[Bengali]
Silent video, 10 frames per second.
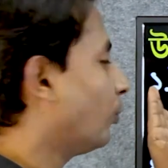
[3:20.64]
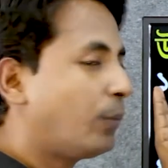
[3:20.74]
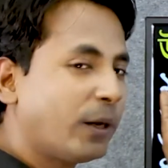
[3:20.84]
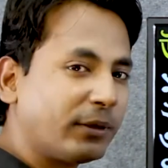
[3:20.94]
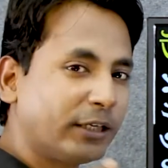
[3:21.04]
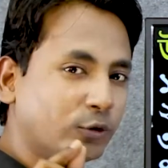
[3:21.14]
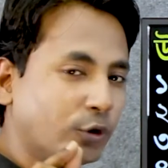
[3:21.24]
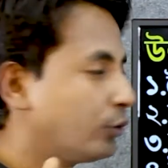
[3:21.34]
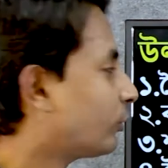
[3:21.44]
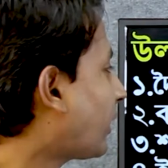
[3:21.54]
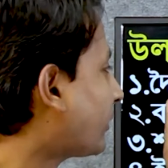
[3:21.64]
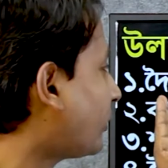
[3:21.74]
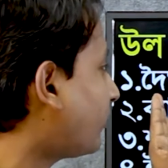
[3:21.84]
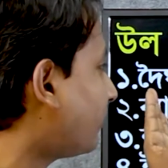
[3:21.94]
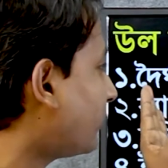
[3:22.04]
উল ফাইবারের দৈর্ঘ্য থাকতে
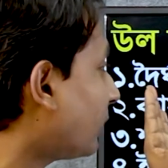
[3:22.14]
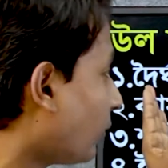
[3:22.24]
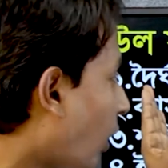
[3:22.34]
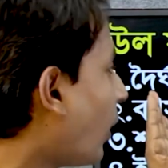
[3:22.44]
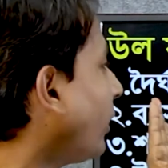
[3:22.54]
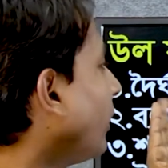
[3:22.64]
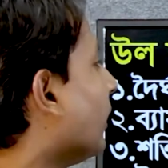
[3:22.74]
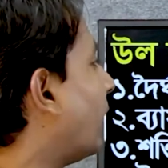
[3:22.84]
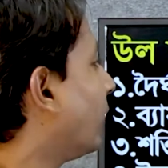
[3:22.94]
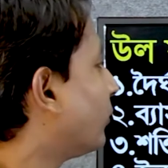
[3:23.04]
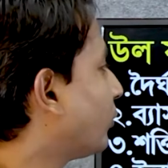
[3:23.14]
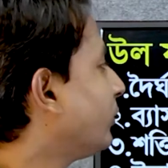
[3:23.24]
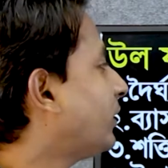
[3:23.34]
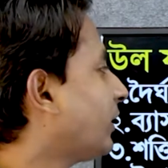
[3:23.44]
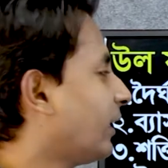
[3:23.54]
হয় দুই
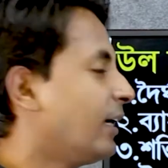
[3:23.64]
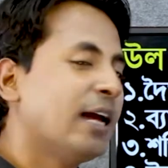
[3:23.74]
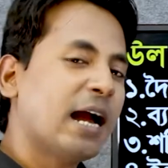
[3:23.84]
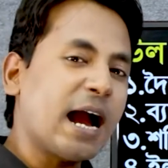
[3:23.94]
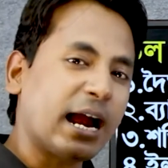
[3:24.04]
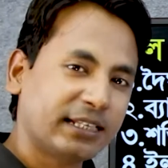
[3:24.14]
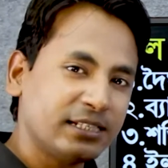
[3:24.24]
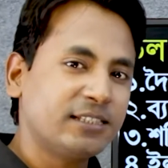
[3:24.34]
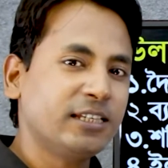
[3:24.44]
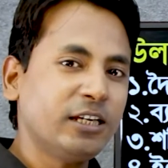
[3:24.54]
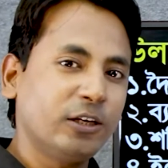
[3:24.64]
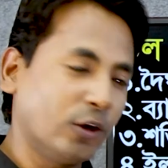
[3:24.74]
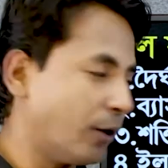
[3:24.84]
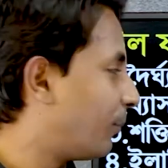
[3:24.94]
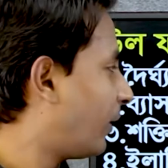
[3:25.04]
থেকে আট ইঞ্চি
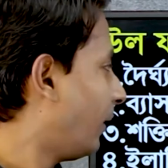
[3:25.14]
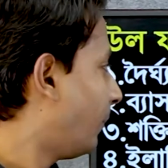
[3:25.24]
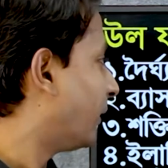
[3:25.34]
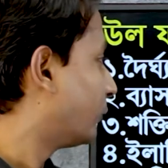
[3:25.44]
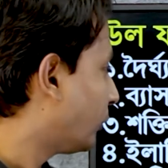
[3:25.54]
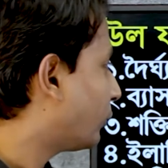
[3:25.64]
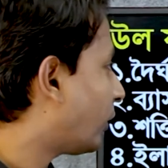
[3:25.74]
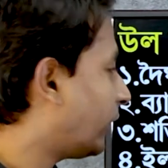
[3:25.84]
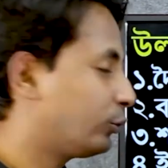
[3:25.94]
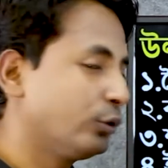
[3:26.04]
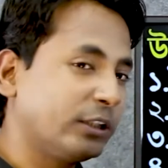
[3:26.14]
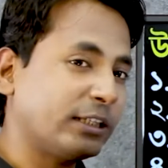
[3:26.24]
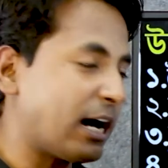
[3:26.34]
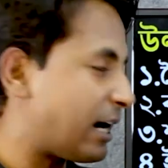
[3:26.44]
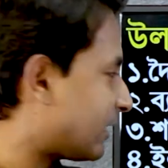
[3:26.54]
লম্বা বা দৈর্ঘ্য হয় দুই
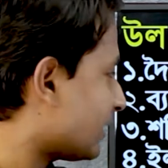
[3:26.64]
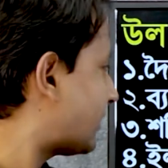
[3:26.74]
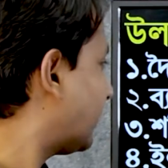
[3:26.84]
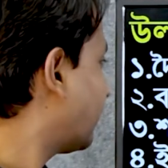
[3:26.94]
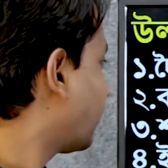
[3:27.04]
থেকে আট ইঞ্চি